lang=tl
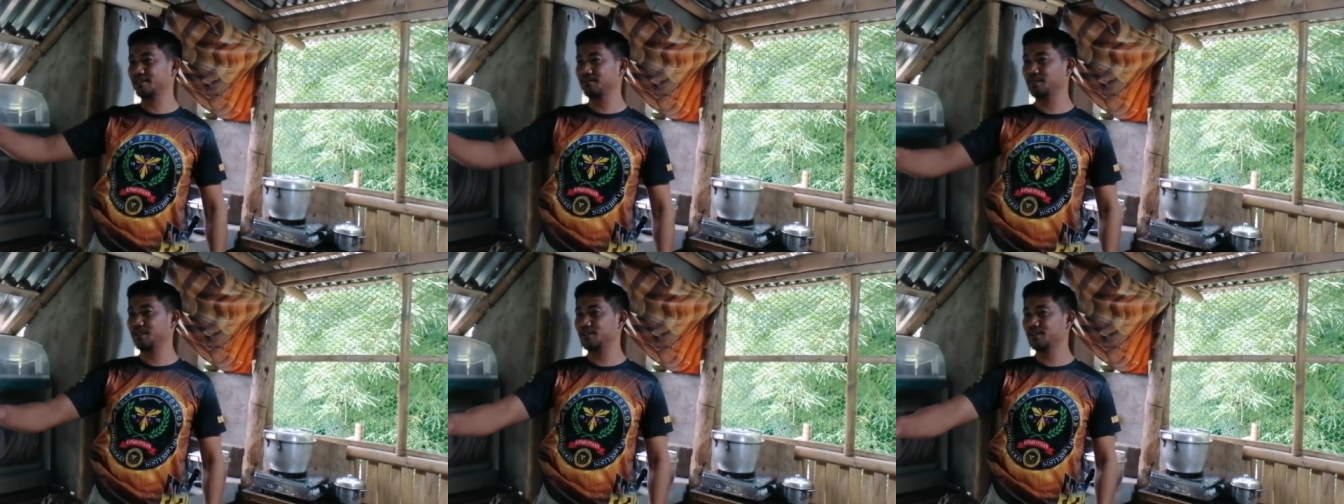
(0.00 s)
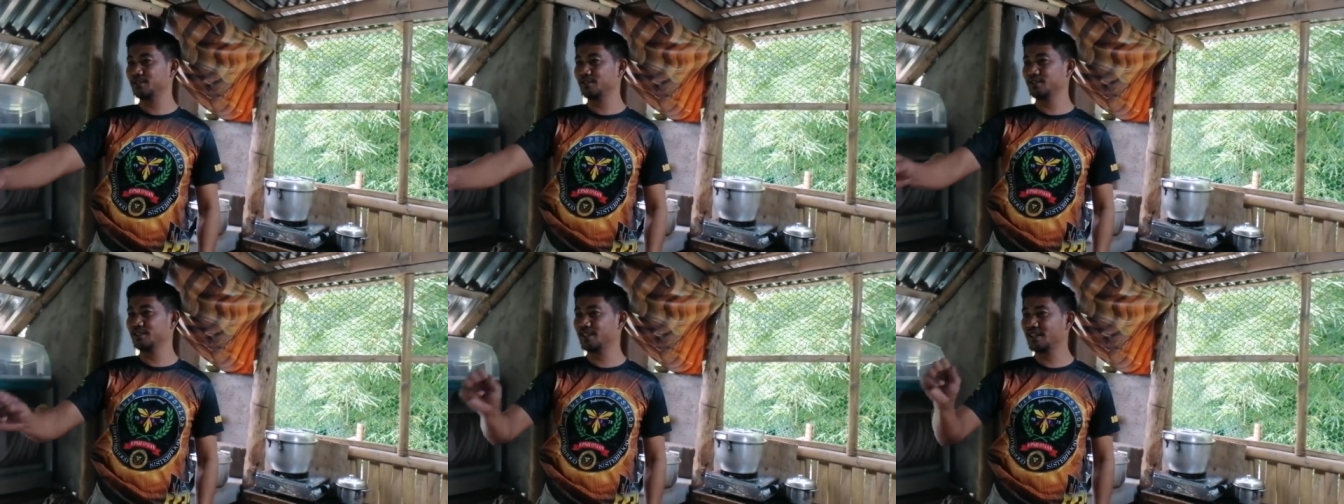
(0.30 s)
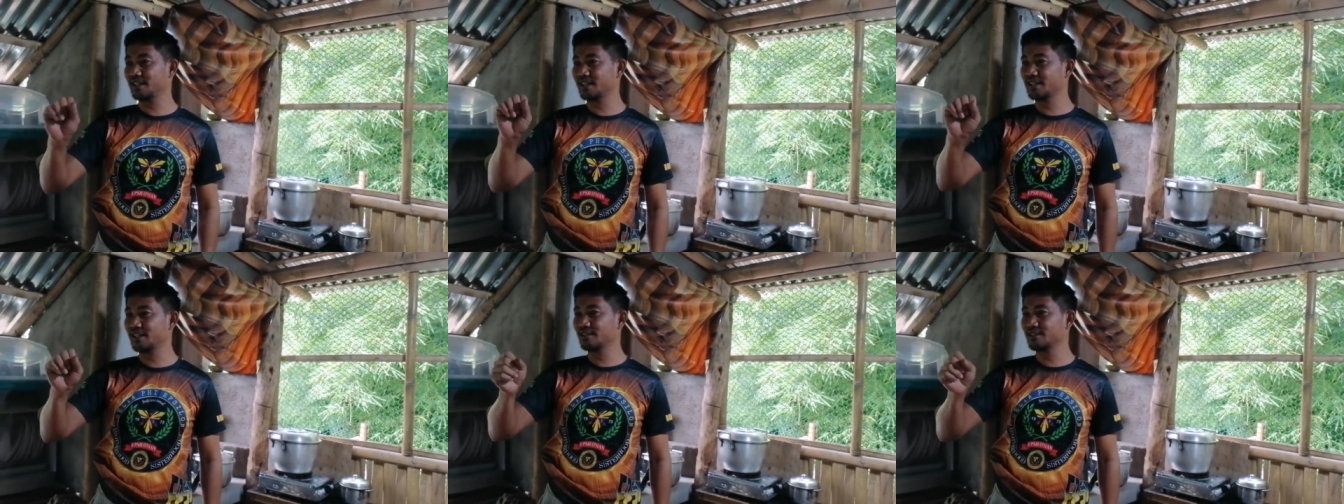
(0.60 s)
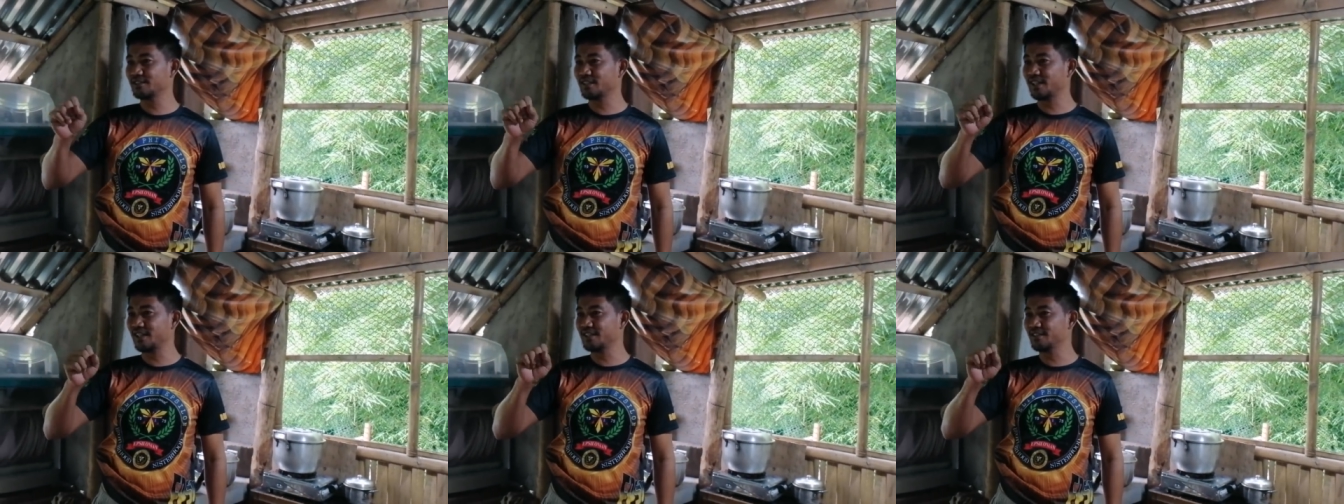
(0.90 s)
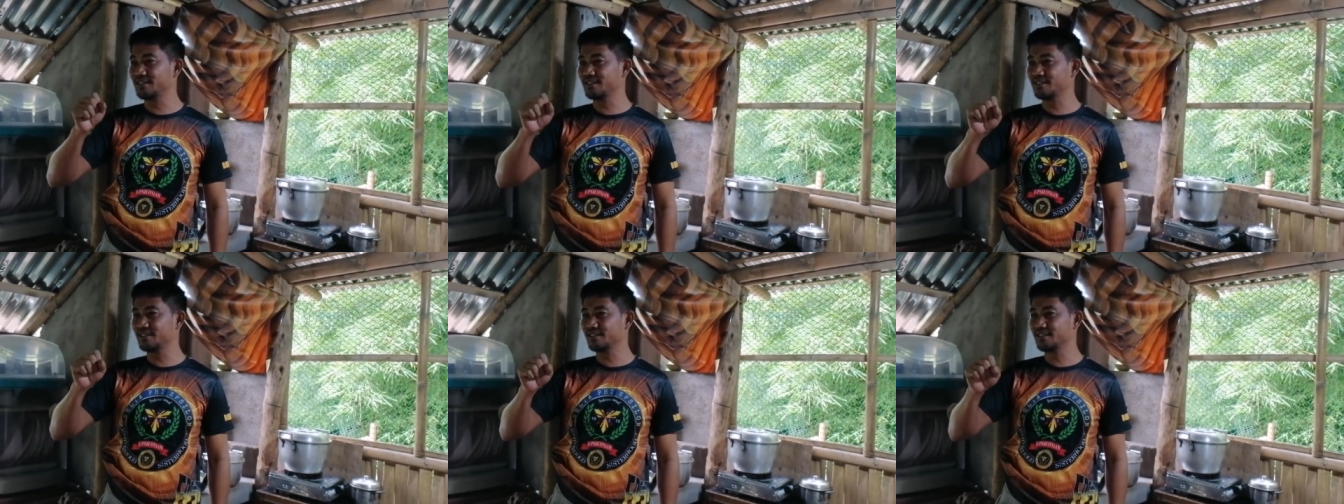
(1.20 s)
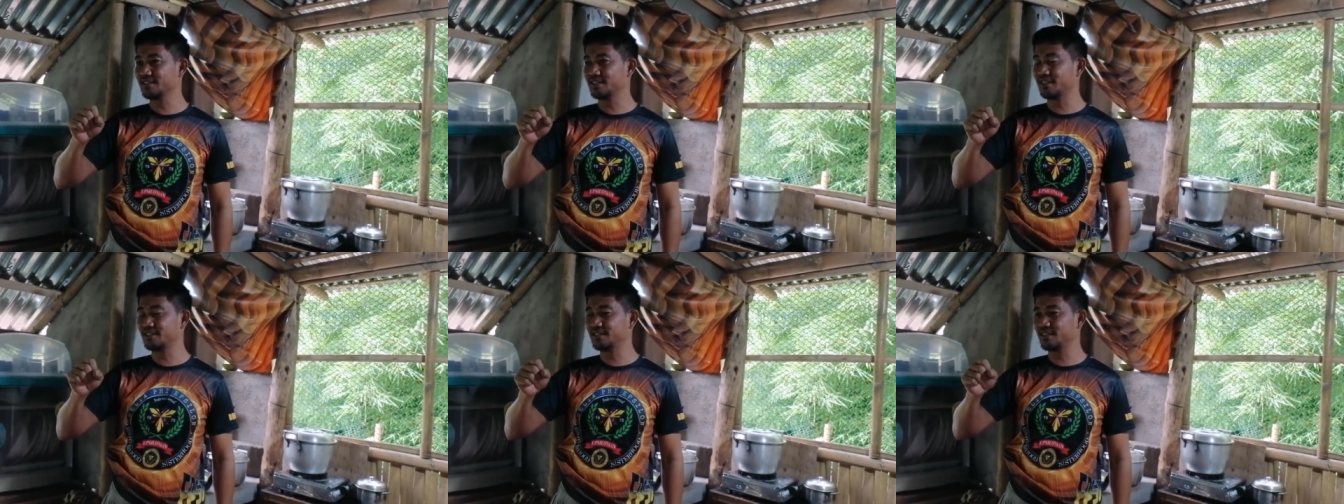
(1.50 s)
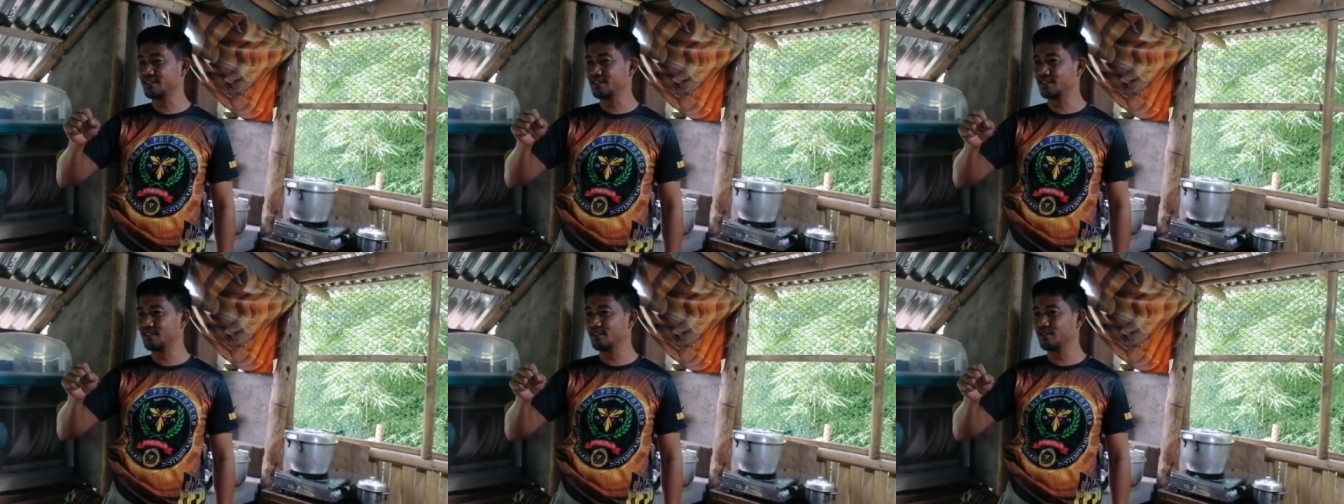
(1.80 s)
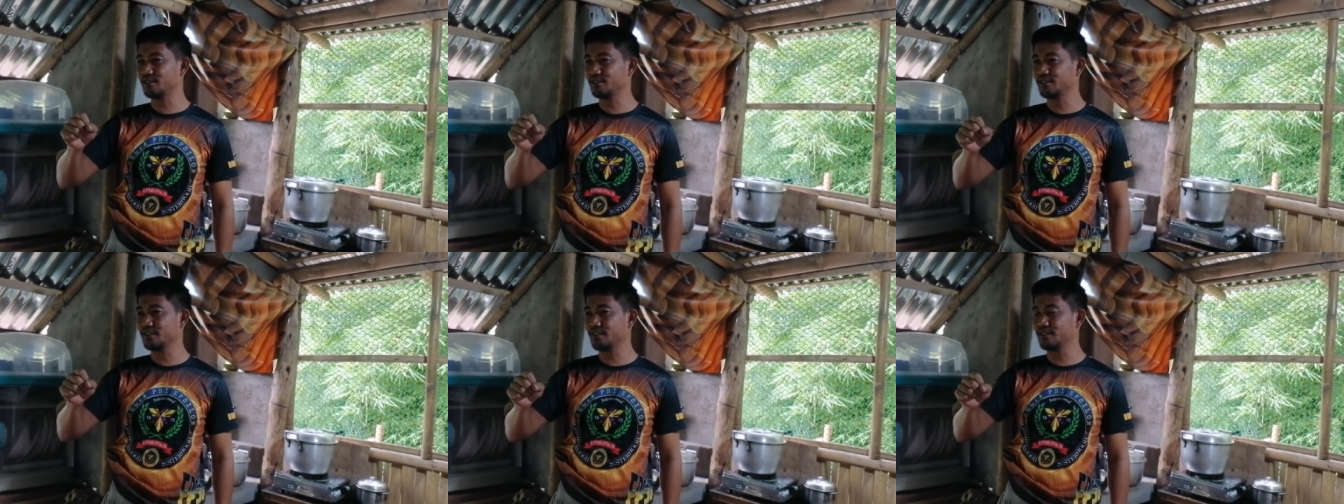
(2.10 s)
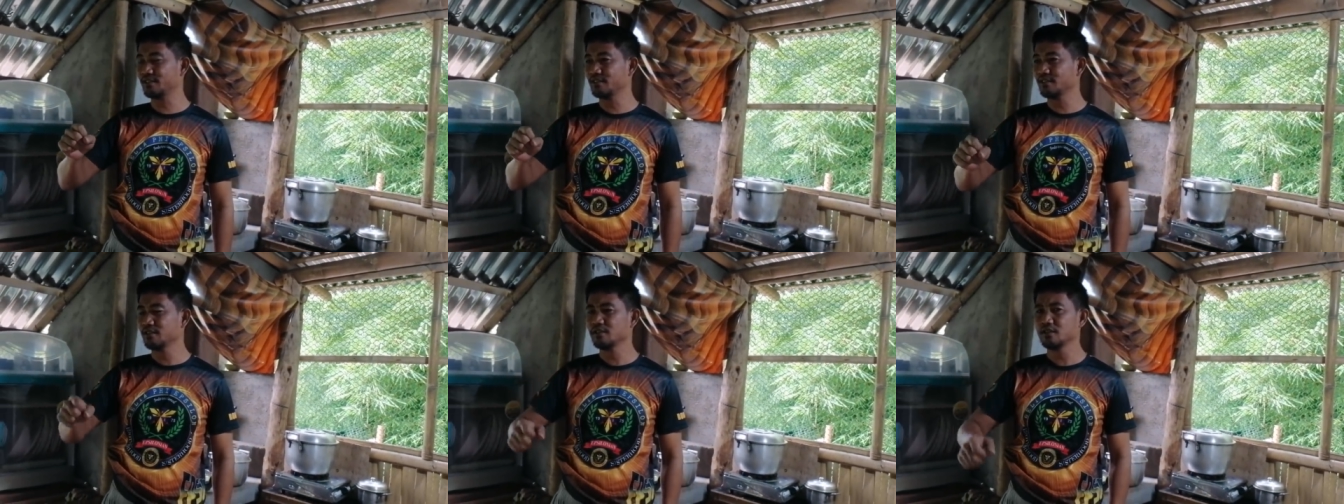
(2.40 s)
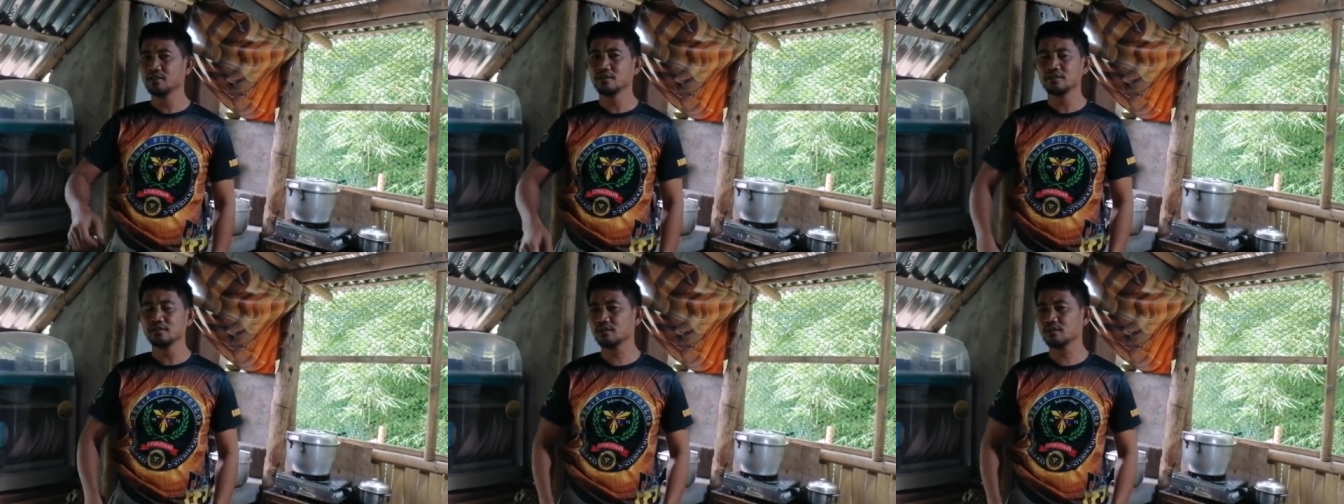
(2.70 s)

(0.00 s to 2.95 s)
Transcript: at medyo nag, ano tayo, chat-chat ng konti. Chill, oh. hmm.